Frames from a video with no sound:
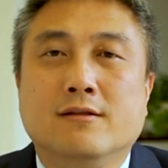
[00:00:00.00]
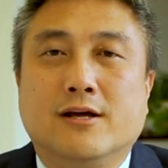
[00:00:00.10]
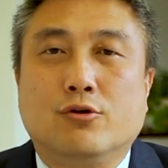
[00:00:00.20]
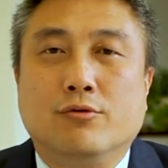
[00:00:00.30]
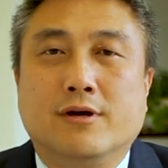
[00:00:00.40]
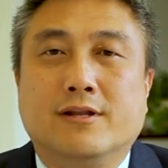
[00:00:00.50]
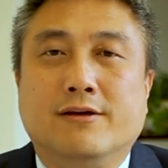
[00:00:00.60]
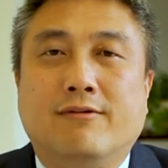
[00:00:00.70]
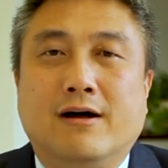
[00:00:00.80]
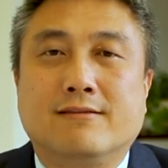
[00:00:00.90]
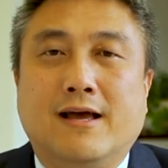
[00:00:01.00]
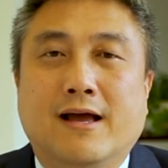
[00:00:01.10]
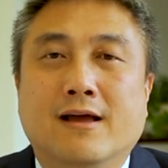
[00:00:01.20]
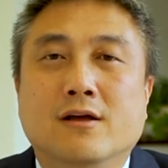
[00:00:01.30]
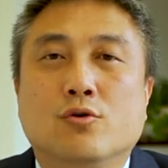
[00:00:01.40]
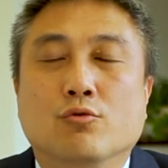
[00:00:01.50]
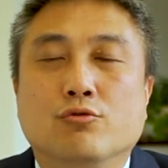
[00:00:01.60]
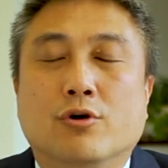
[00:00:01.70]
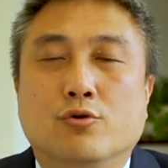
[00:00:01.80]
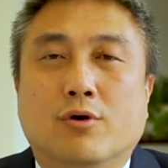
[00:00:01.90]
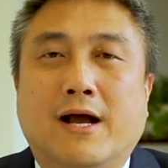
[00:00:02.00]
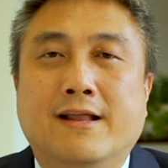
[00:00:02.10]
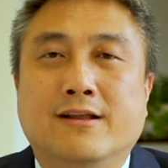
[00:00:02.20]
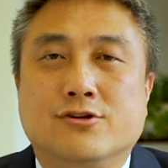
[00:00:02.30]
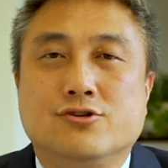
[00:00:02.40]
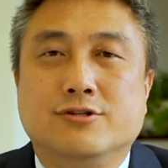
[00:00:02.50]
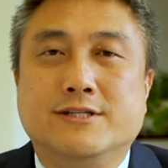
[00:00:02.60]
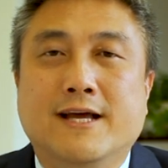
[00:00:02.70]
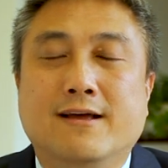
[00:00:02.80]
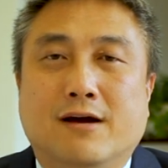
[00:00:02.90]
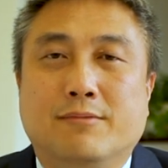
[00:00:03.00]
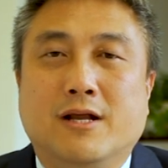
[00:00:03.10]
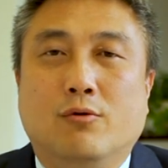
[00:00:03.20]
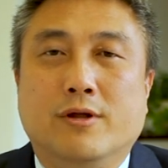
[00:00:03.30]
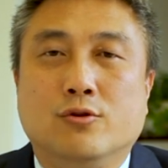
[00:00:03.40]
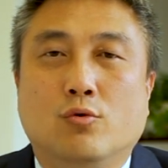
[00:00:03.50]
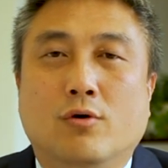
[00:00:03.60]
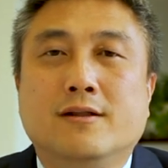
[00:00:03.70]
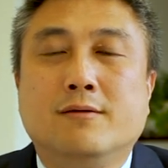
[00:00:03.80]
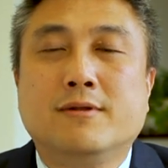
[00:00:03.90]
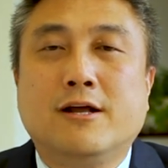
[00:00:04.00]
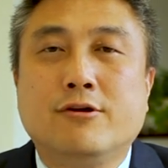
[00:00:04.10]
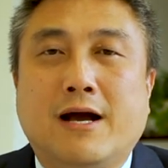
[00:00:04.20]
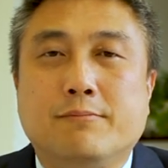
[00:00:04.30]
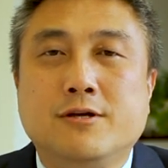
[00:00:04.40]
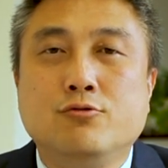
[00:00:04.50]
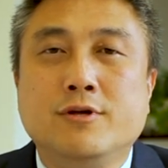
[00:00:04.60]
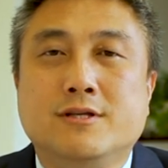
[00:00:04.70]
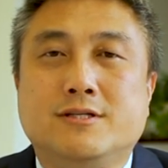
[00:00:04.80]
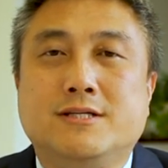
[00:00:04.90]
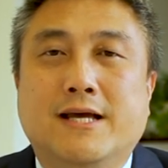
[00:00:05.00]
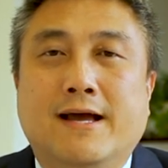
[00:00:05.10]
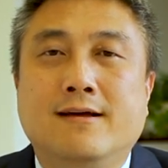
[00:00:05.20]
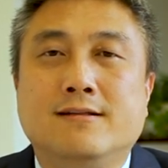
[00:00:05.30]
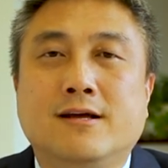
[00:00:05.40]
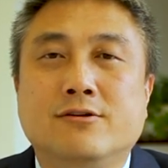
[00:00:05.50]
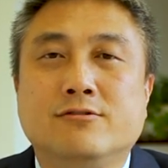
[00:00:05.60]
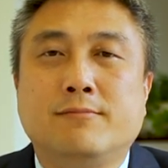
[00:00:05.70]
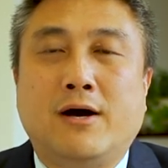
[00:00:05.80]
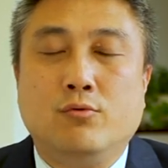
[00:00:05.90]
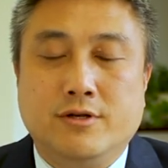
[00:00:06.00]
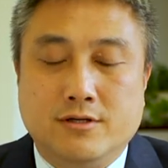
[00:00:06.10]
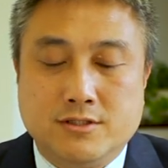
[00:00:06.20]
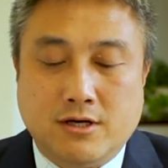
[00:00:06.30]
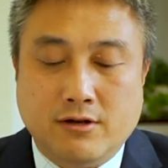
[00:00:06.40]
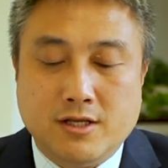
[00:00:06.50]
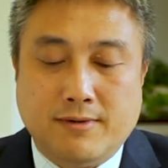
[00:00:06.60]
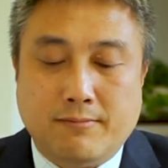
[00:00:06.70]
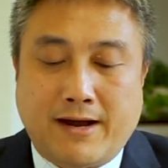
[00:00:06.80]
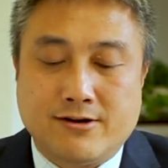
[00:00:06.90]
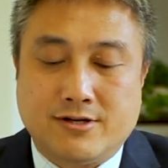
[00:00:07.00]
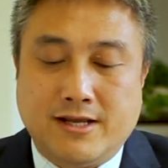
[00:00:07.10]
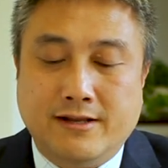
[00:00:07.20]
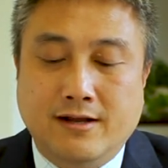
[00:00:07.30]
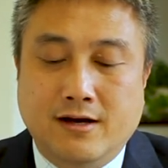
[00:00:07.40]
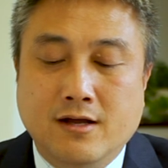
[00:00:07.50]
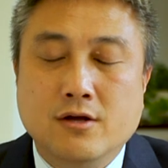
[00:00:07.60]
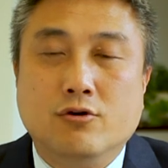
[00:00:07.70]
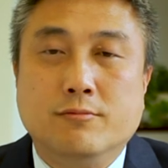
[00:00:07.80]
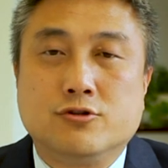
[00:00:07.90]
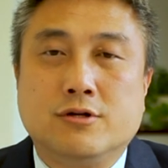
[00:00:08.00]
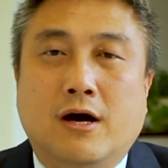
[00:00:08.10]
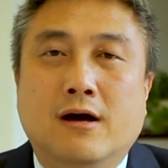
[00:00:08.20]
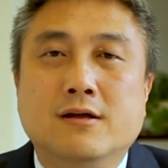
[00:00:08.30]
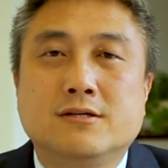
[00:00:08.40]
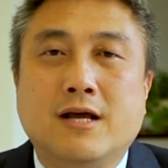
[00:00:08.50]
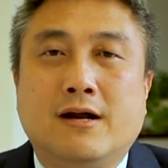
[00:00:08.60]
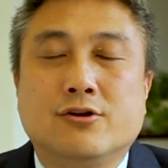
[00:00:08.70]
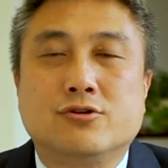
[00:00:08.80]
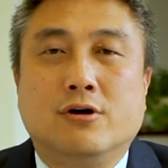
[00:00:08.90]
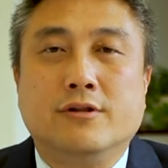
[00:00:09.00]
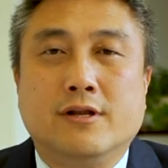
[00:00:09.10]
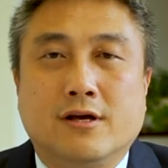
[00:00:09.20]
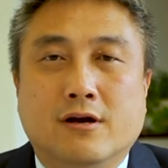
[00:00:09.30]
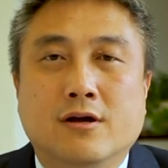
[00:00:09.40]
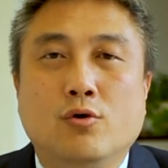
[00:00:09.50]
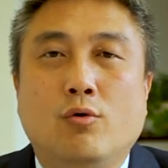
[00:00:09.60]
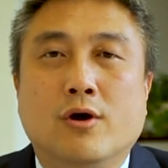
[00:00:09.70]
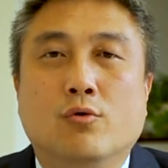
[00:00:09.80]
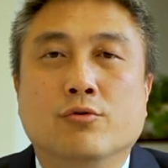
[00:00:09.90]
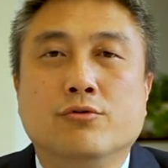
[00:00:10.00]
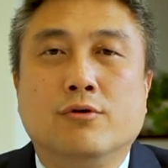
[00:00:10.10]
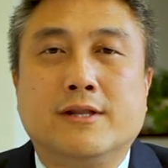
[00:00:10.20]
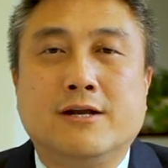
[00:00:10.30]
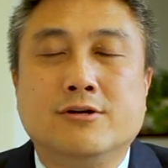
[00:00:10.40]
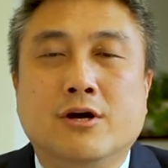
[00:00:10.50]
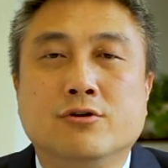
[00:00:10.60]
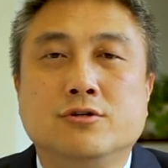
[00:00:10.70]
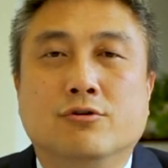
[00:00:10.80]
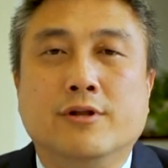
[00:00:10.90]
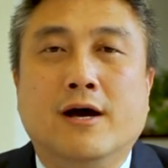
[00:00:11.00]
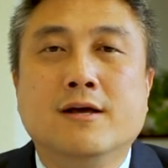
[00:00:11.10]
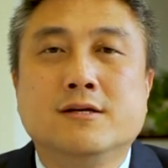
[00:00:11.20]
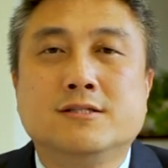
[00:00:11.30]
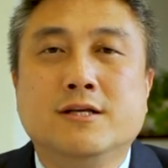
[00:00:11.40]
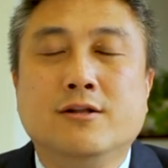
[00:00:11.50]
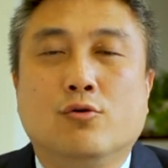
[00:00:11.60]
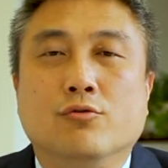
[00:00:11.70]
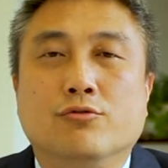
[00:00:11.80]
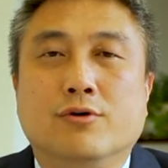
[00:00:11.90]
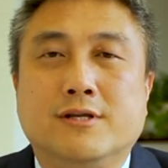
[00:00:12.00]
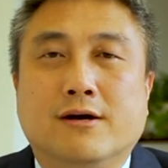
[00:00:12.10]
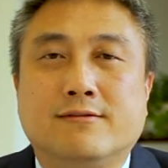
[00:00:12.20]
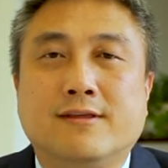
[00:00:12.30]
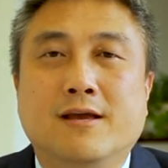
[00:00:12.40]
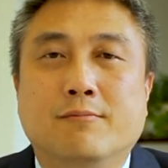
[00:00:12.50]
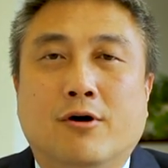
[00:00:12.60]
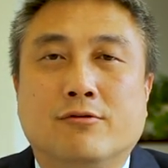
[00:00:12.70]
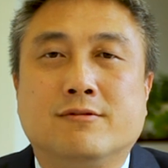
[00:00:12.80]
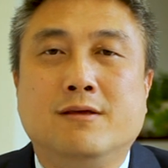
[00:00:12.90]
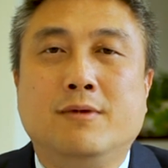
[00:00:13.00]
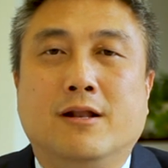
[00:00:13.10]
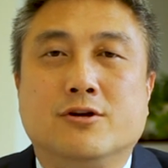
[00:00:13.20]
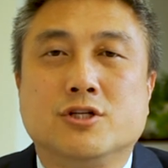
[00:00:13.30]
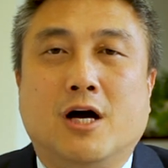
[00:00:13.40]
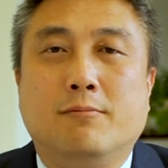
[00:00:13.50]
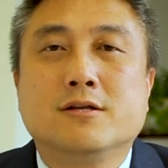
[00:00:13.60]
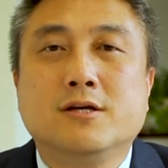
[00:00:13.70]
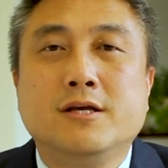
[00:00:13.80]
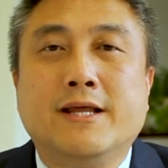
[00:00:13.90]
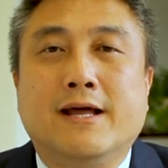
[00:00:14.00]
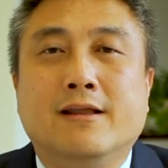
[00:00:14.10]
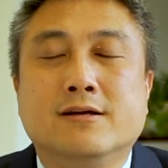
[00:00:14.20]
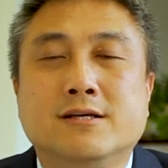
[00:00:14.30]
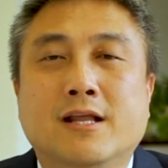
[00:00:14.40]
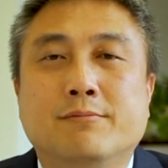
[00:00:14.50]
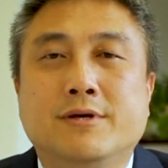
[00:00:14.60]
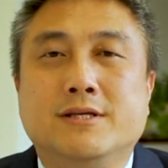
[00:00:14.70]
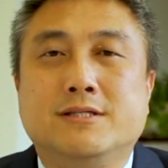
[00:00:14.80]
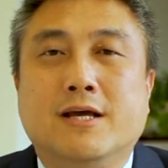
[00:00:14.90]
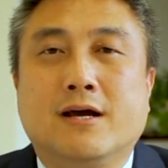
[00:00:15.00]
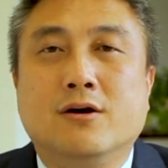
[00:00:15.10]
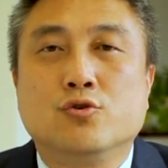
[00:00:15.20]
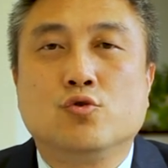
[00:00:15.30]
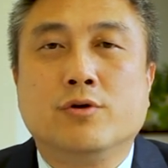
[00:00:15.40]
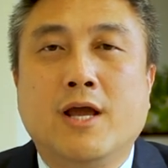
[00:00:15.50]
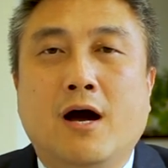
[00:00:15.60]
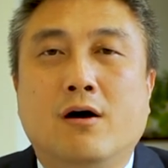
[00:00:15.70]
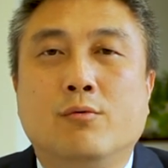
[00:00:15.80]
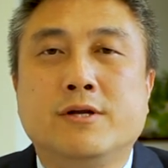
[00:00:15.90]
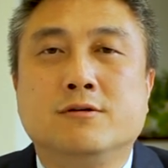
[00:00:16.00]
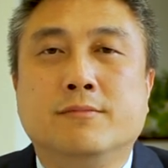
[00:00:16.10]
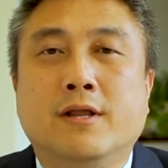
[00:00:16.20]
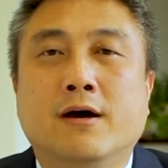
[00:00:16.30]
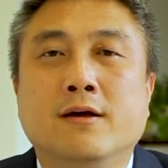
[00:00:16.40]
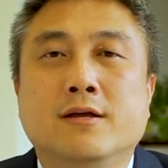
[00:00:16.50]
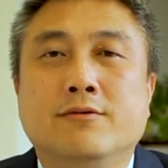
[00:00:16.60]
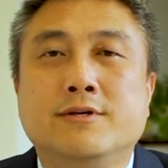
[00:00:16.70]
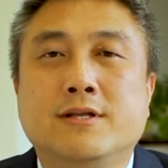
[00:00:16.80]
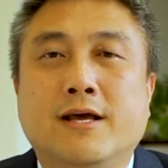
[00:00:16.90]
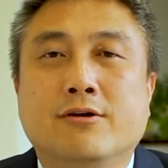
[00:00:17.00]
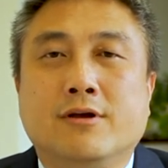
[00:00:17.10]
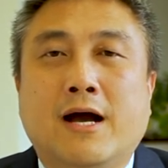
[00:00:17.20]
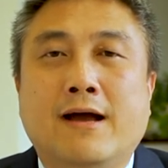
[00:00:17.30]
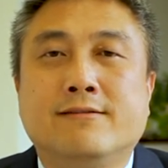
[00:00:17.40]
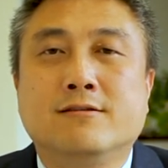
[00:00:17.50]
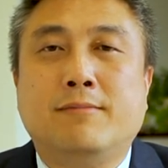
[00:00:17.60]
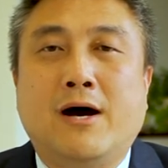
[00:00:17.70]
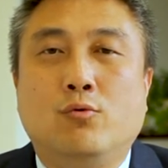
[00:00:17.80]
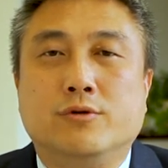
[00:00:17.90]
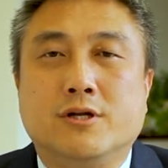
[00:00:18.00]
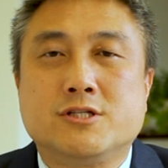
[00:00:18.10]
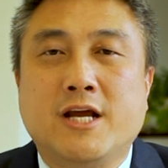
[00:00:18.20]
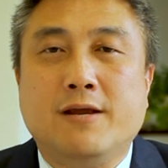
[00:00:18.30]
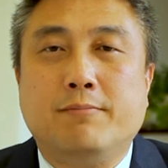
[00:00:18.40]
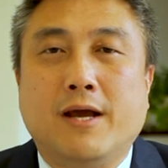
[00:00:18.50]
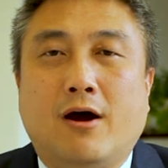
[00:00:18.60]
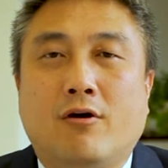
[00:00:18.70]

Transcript: 在同一个地方在工作若干的时间比较稳妥。那么在绿卡批准以前，但是四八五已经交了一百八十天呢，我们知道这样的时候呢，你可以换工作，但是要求呢，新的工作叫 same or similar job。这一点呢，现在比以前更重要。为什么呢？因为现在有一个 I 四八五 的 J 表，